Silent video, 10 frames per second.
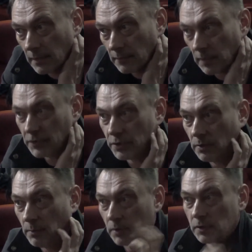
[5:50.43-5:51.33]
mm,
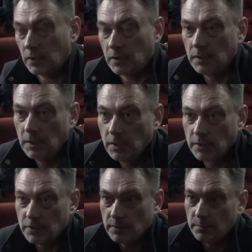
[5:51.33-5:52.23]
walczyłem o to,
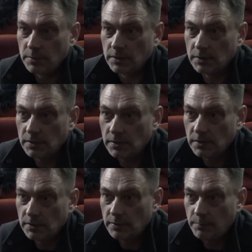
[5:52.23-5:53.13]
żeby
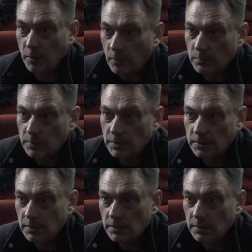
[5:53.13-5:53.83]
dyplomy